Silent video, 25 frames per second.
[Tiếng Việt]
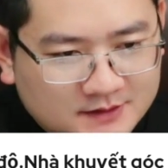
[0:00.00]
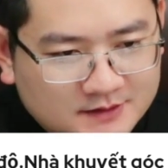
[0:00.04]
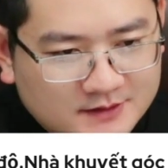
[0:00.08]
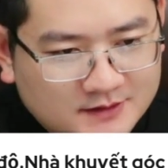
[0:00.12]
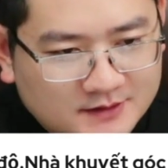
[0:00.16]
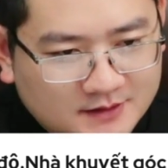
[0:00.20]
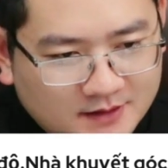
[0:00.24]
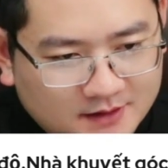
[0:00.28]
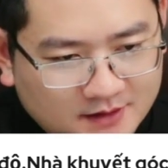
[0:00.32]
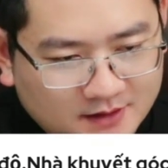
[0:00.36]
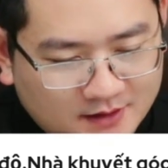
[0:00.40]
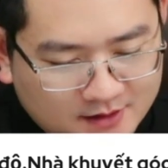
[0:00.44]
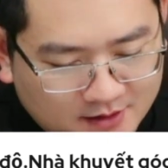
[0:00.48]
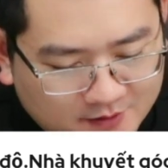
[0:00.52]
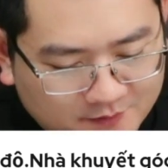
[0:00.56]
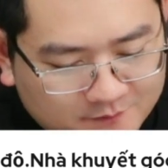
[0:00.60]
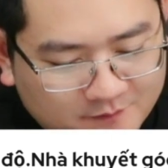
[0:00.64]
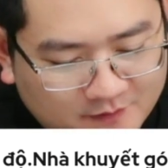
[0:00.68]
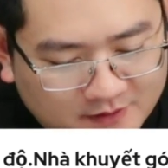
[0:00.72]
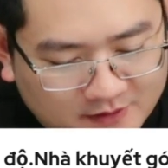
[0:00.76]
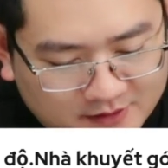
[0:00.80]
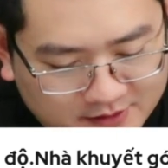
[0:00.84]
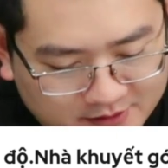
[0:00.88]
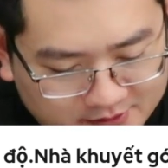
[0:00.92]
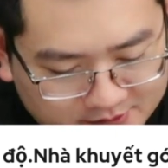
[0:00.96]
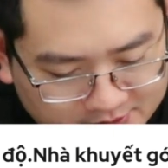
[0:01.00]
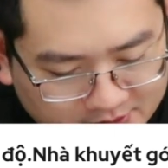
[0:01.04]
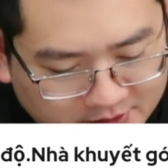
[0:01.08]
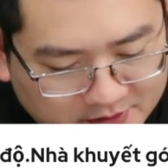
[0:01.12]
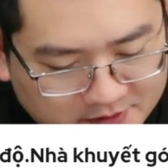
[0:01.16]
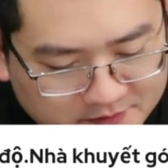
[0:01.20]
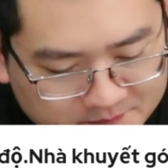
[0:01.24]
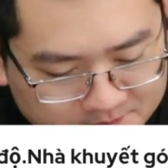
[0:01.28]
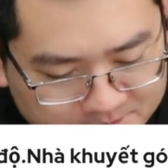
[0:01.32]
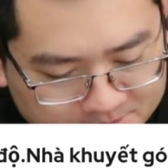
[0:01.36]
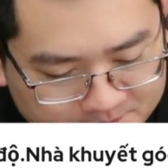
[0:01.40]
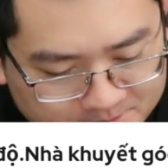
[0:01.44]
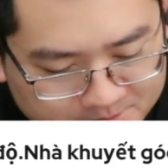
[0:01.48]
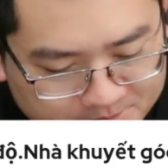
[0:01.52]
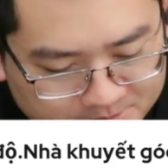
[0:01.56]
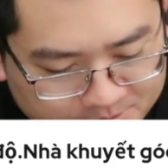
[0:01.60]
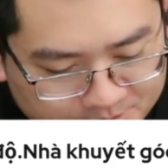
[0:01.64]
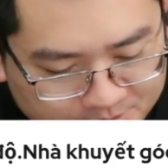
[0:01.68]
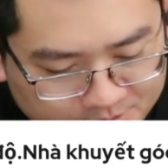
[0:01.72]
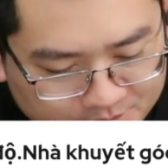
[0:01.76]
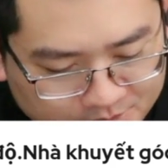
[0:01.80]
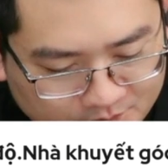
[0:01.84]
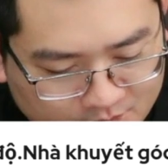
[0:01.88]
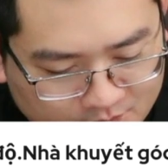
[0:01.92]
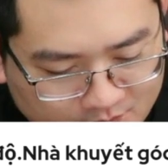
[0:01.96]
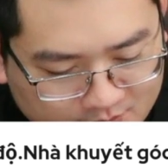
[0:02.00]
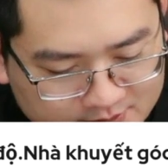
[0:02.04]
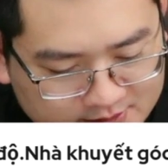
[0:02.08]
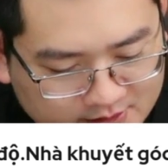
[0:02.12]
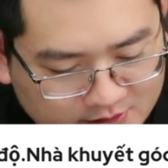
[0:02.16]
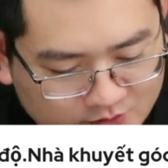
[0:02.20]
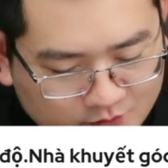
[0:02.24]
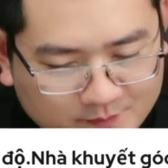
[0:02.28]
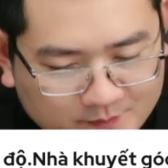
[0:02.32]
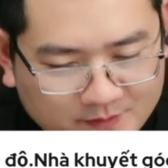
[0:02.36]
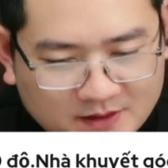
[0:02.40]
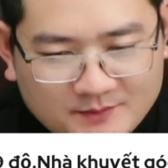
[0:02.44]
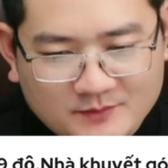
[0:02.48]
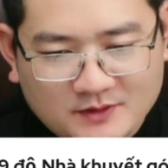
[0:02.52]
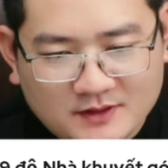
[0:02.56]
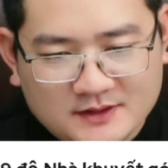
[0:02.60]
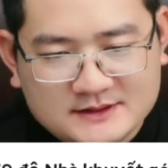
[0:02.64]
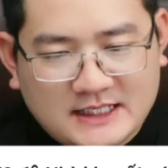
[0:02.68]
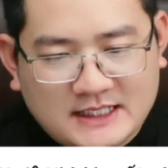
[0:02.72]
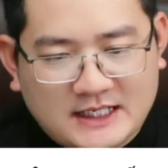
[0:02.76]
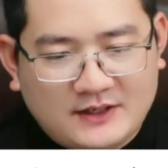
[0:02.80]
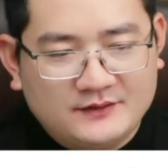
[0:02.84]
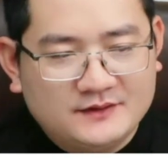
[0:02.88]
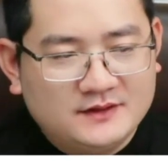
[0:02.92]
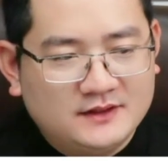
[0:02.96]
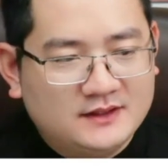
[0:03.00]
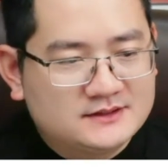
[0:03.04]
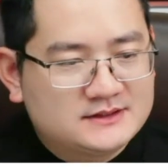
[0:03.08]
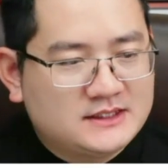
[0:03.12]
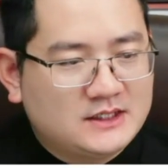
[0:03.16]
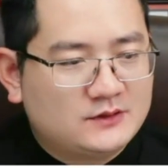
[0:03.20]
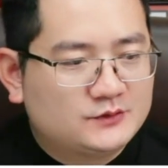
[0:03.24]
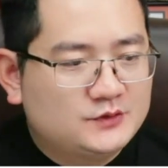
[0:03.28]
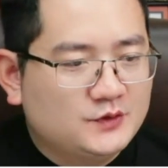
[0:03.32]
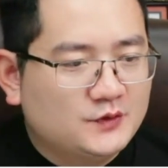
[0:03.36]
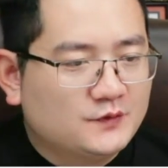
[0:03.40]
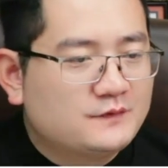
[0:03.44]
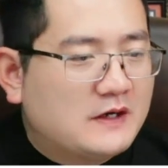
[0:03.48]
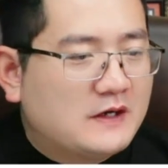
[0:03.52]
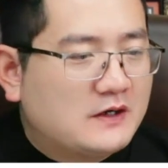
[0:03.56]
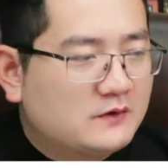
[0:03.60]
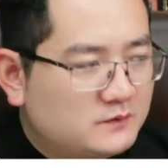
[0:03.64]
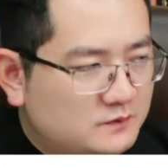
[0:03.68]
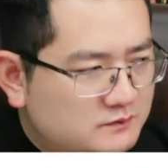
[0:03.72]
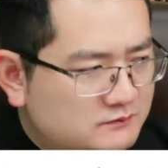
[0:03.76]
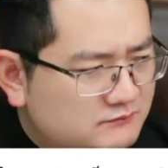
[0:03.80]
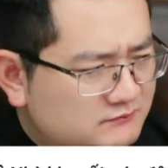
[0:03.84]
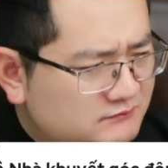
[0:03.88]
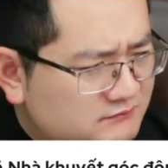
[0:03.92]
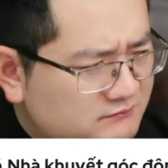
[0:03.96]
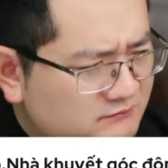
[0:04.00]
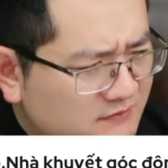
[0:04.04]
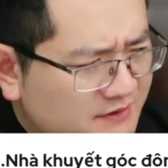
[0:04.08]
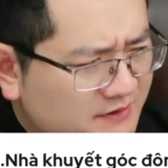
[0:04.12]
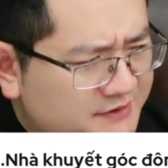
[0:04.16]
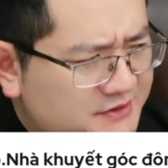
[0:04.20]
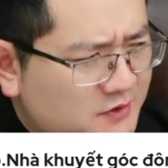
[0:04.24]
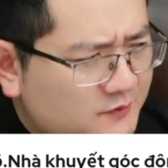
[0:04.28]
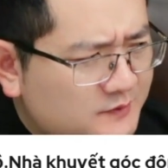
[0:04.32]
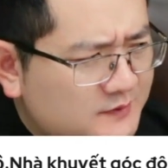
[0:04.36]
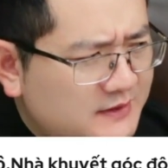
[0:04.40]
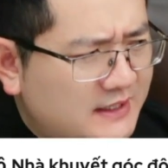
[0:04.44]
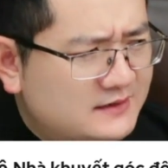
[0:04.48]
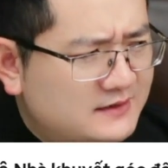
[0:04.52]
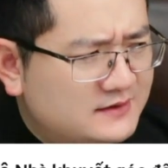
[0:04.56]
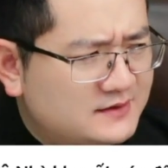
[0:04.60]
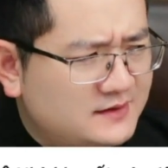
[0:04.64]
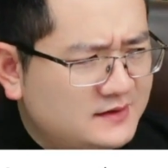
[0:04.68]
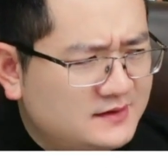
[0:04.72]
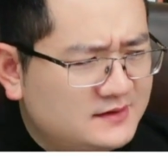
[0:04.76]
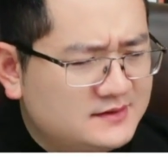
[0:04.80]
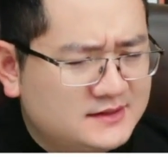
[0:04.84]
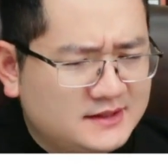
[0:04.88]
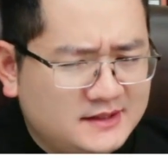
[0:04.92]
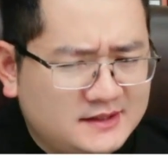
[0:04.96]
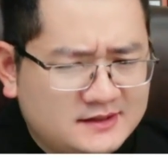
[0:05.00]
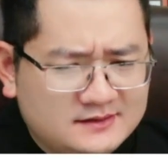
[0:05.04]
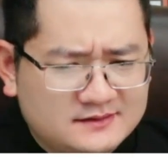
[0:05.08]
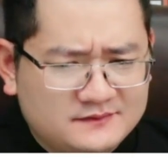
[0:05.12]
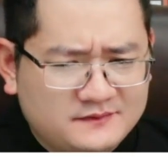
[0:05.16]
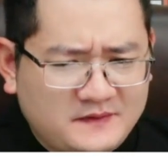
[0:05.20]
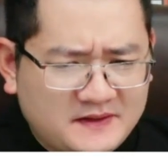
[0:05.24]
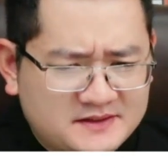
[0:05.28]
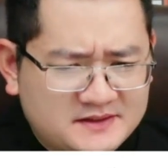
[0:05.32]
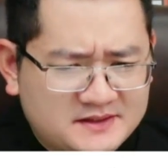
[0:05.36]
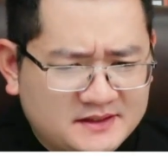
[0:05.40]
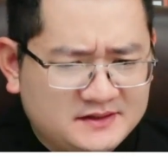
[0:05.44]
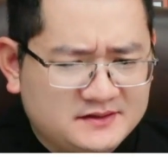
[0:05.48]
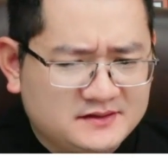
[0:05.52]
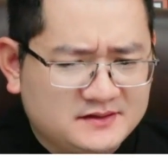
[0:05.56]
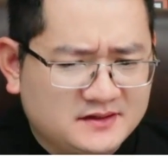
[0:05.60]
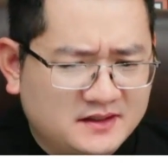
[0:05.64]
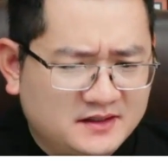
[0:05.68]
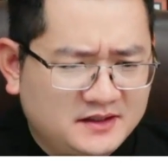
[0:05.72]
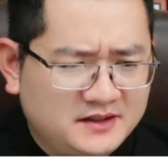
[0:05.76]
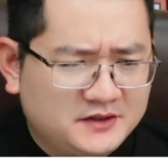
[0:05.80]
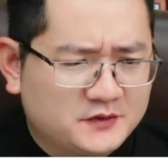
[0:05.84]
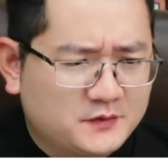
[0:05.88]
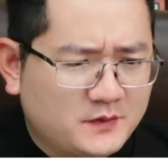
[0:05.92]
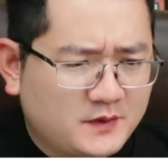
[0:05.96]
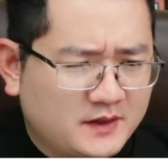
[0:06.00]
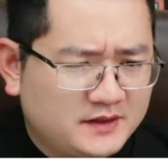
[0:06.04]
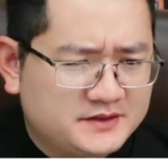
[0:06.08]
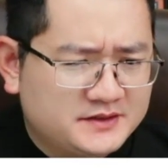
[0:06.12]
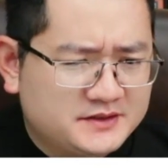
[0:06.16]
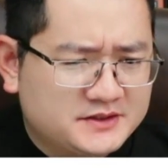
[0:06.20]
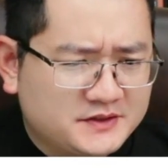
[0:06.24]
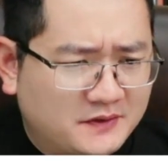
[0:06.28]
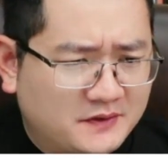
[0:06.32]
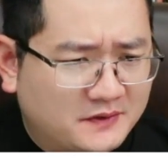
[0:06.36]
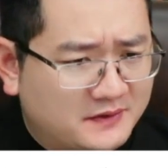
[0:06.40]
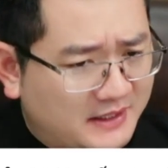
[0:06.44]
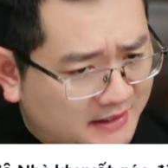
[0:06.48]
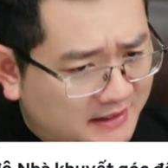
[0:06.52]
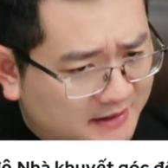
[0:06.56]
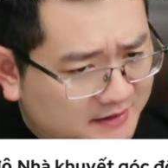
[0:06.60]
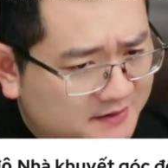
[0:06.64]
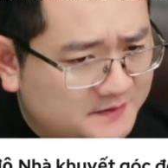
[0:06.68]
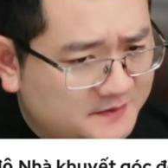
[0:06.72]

Đấy, ở đây phải để ý nhá ngoài ra còn bị một cái sao nữa là sao thiếu vong thì trong nhà rất là dễ phát sinh người liên quan đến chơi đỏ đen